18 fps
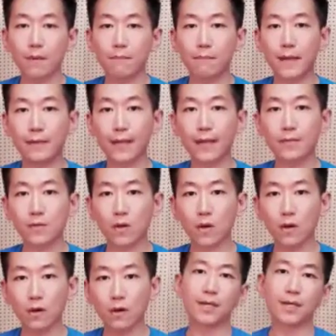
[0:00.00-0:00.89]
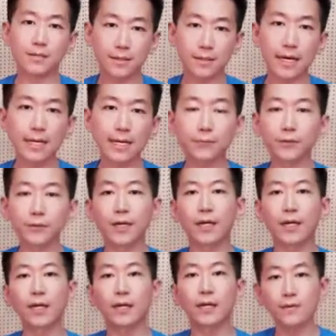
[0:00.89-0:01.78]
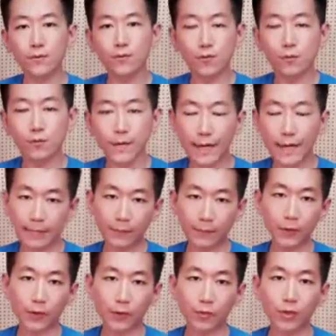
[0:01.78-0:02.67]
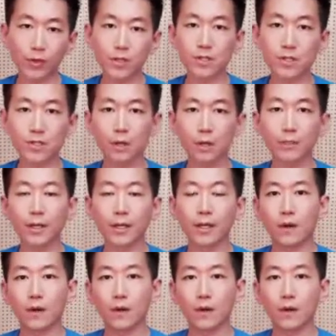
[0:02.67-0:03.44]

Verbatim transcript: 만나서 스카이프나 줌 아니면 여러분들이 직접